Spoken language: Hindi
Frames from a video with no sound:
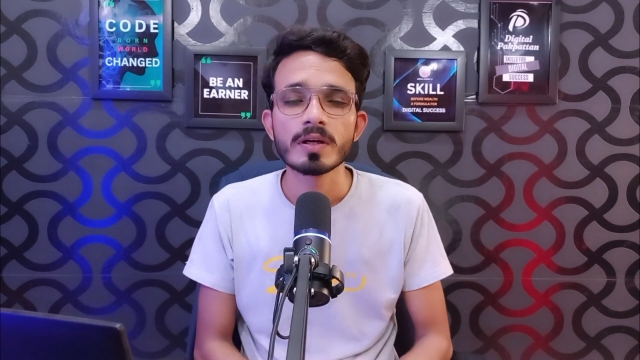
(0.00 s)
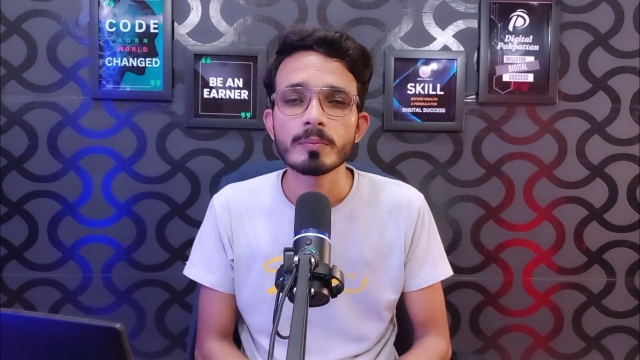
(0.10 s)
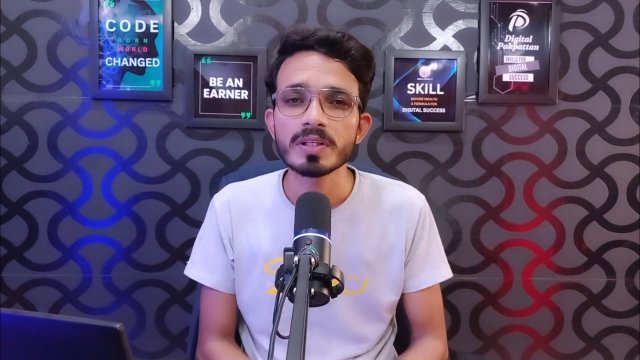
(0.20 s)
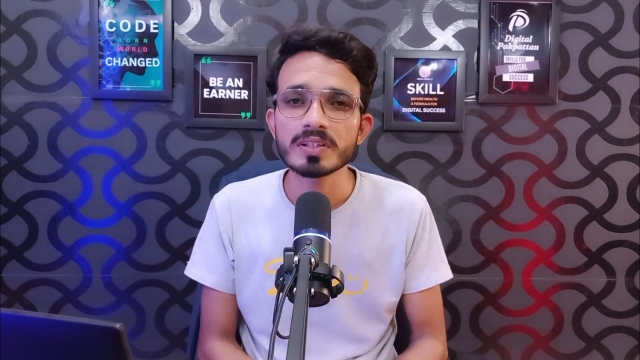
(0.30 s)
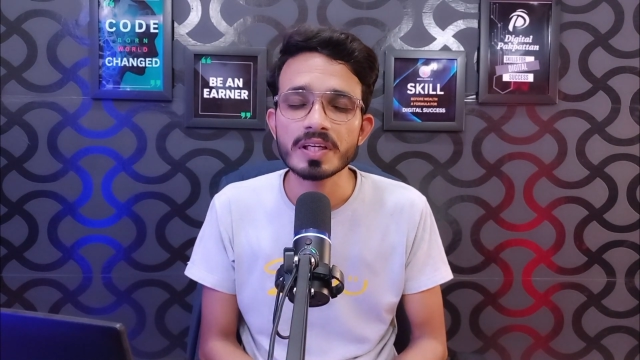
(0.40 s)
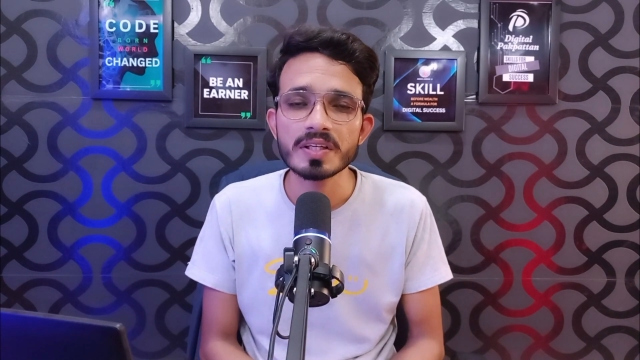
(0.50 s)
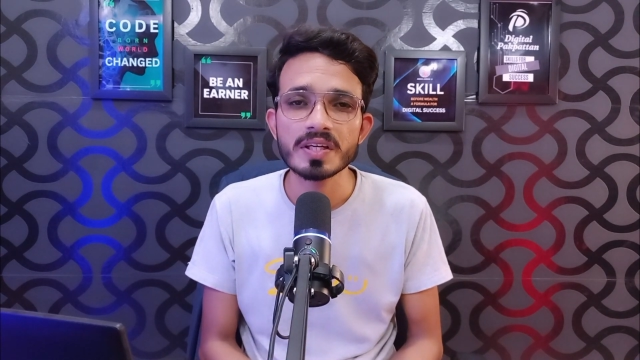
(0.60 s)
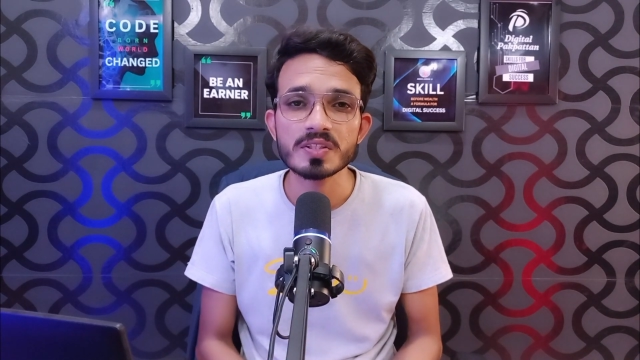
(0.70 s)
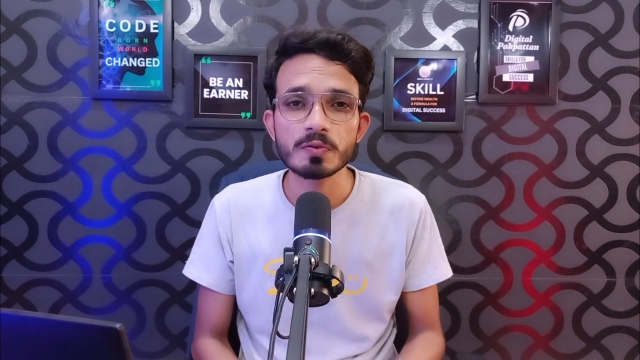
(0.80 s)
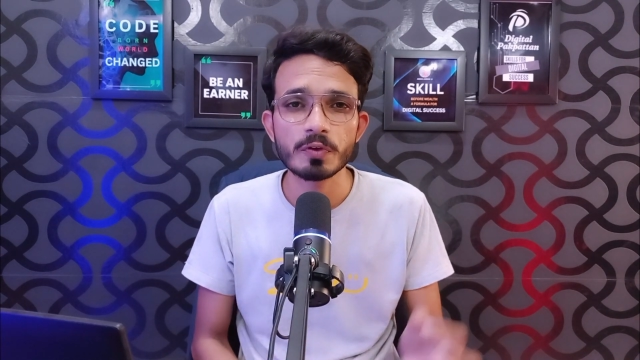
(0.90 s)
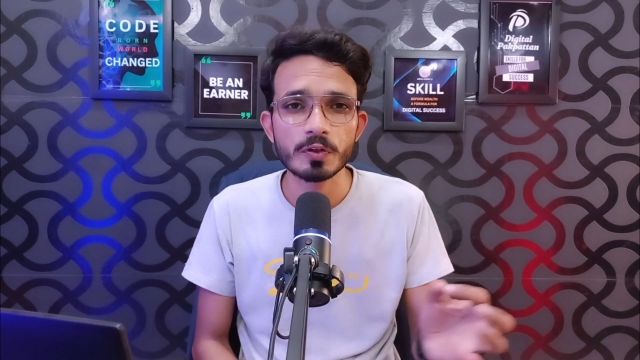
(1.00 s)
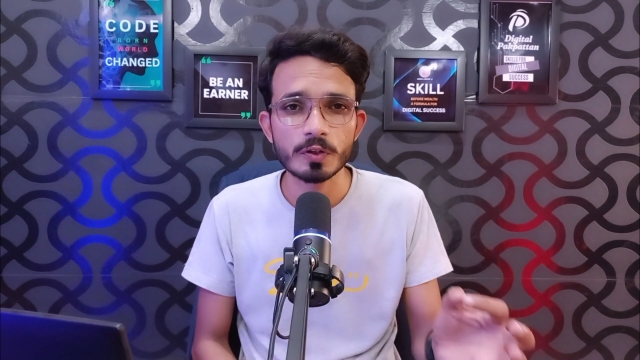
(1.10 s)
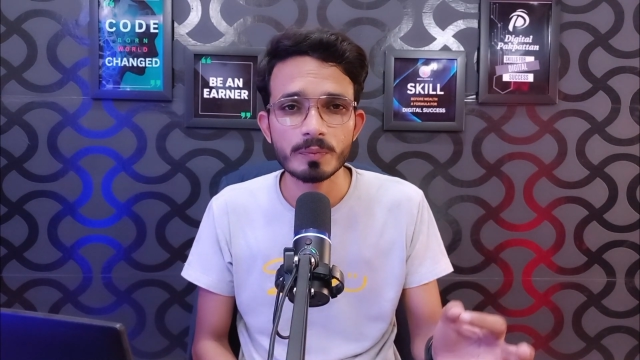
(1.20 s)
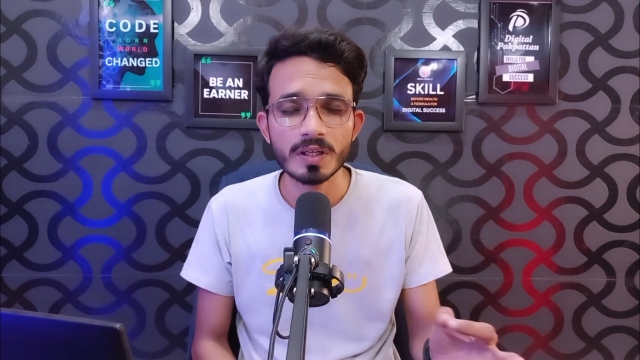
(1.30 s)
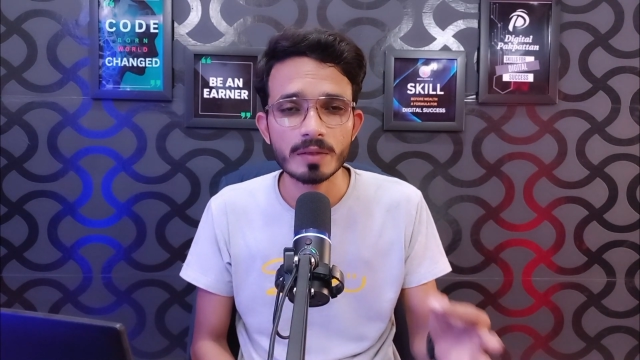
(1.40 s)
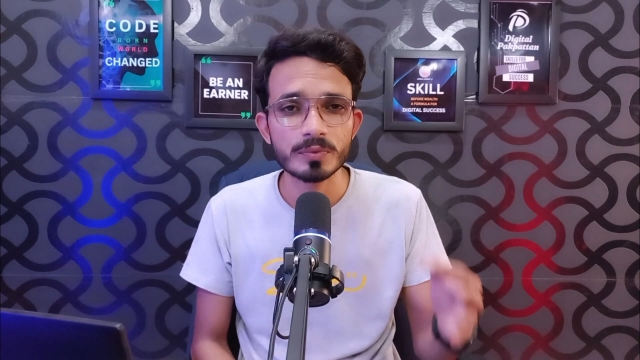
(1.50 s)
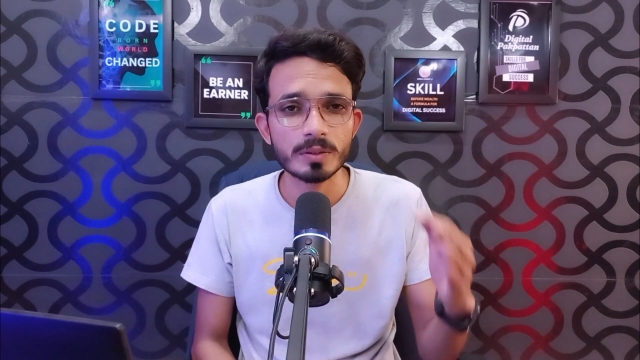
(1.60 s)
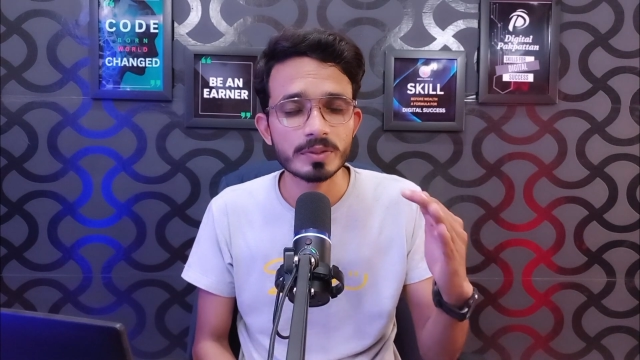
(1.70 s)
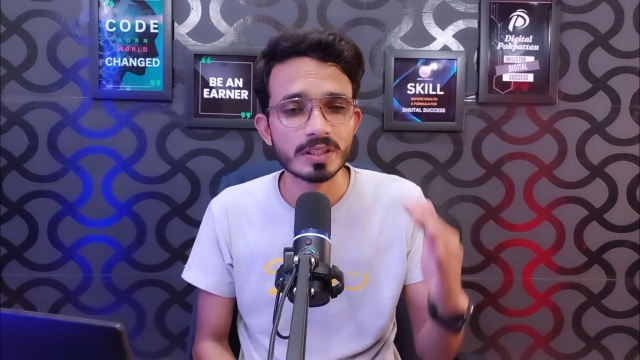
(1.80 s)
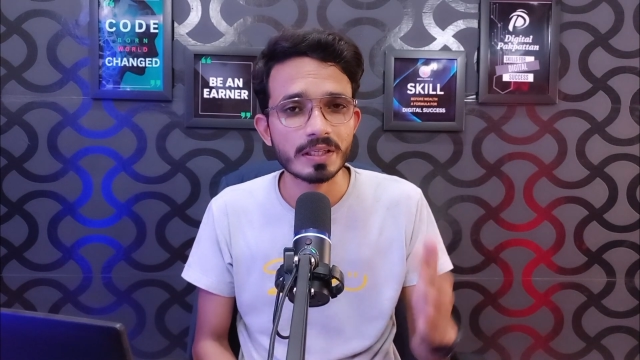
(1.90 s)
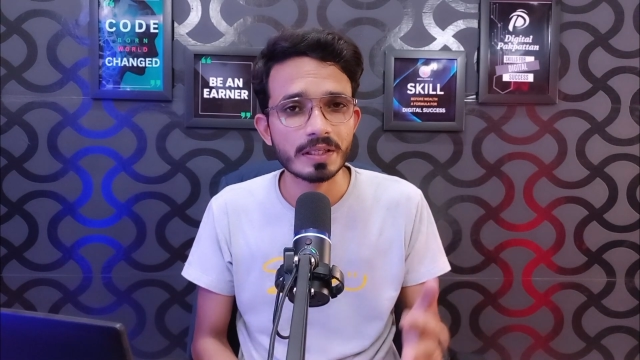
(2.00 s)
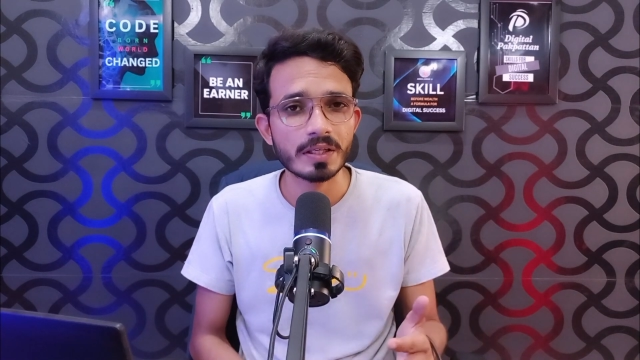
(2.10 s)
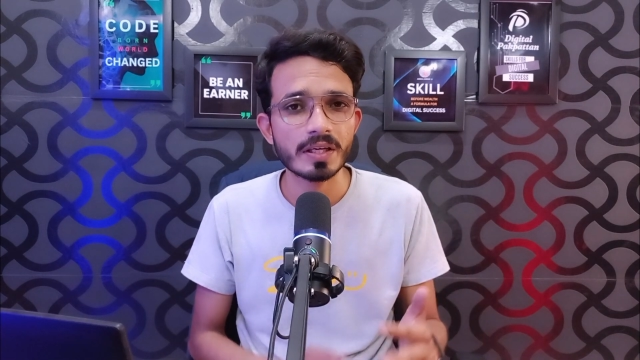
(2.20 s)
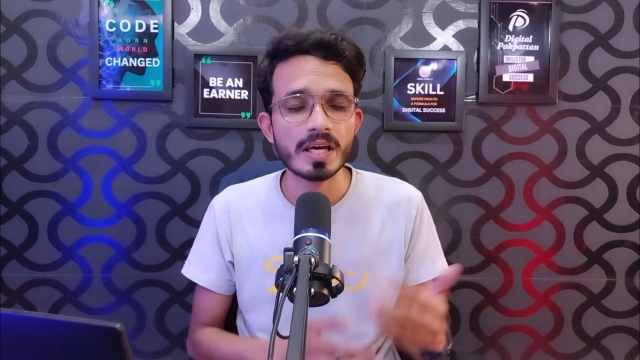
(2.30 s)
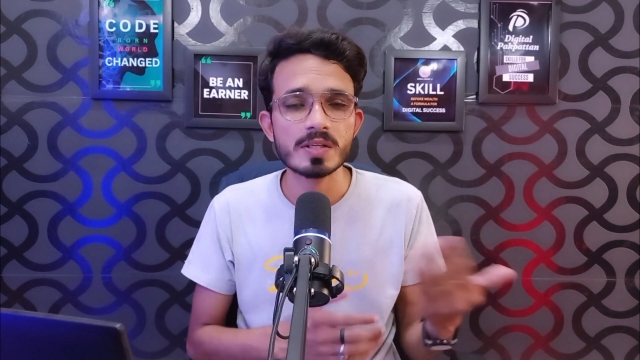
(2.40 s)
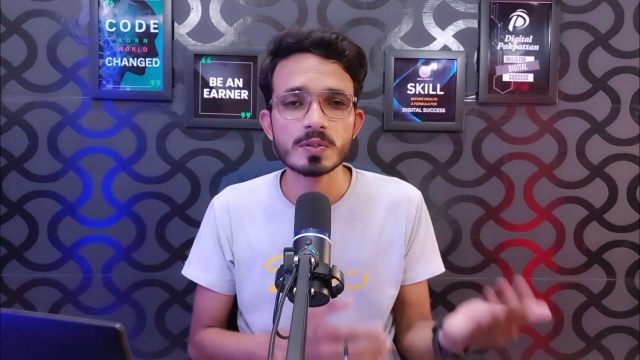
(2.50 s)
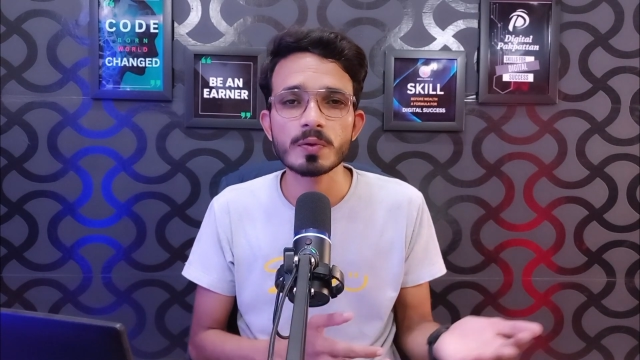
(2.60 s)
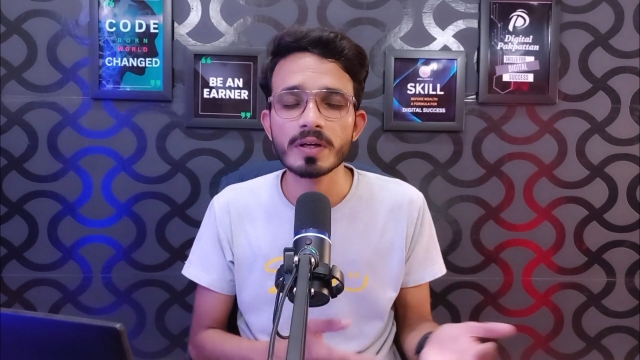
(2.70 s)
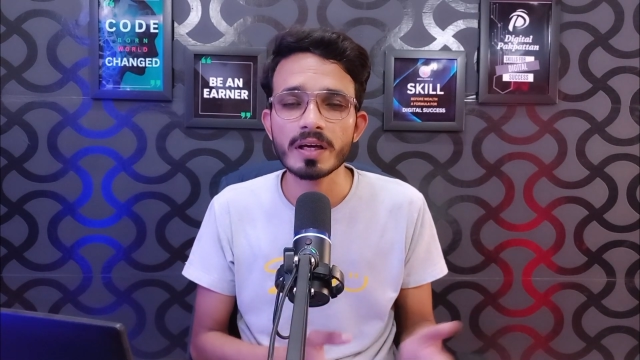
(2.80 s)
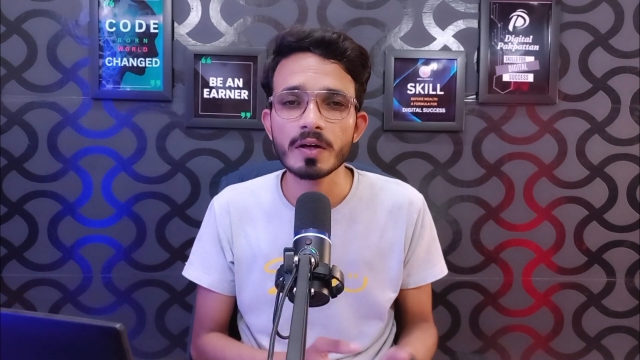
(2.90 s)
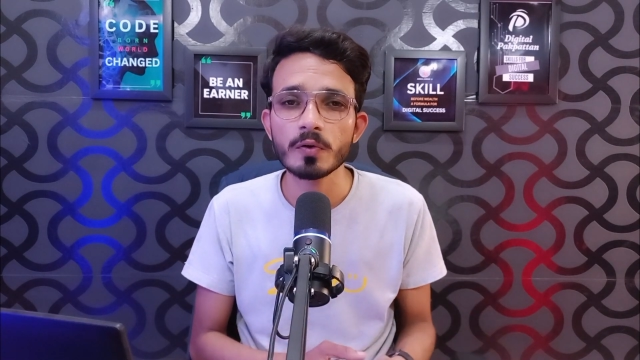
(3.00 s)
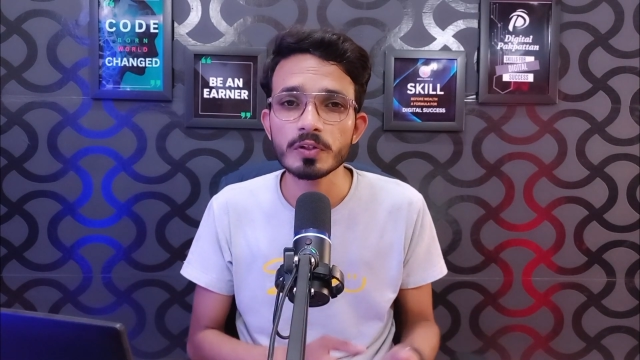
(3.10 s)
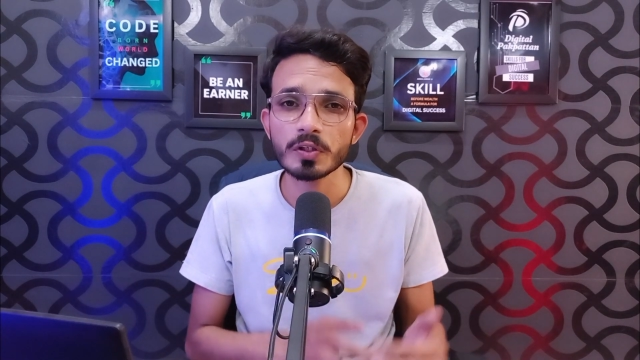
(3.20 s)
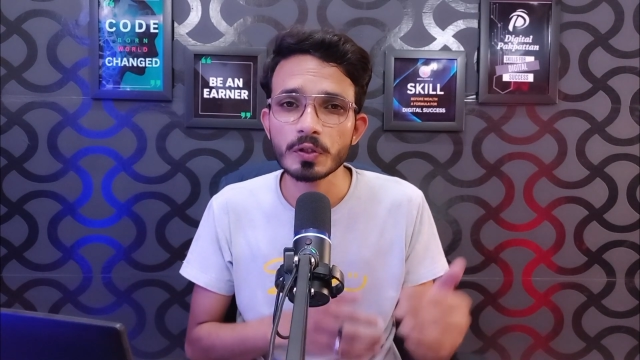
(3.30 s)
मिलते हैं नेक्स्ट वीडियो में हम ये बताएंगे कि एस e क्या है और ये